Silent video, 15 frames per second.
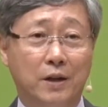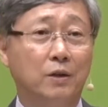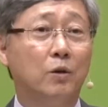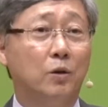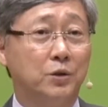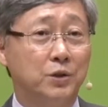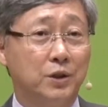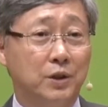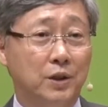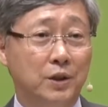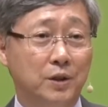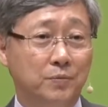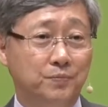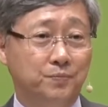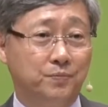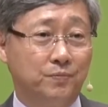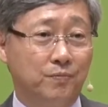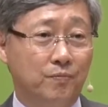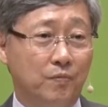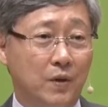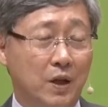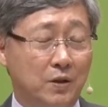하는 것이
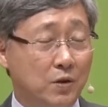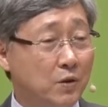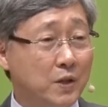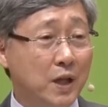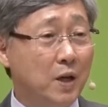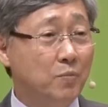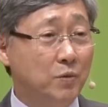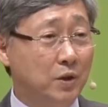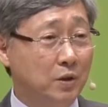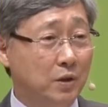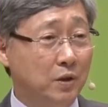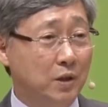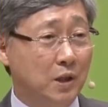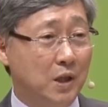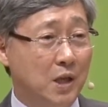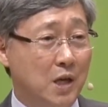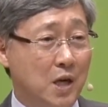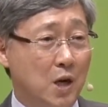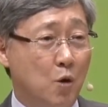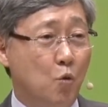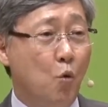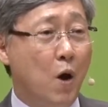저 사람들은
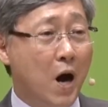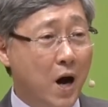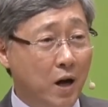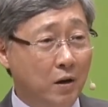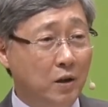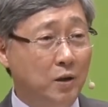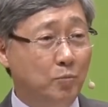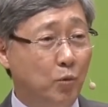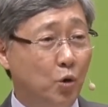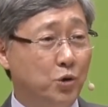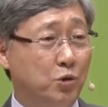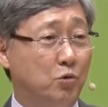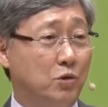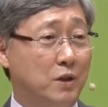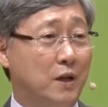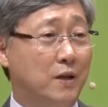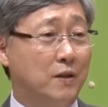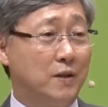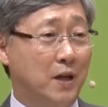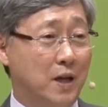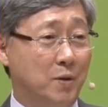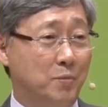왕을 모시고 사는
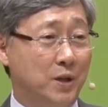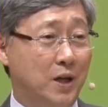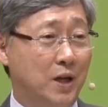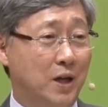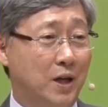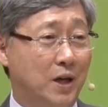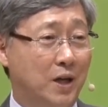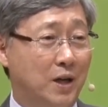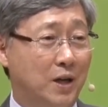사람이야.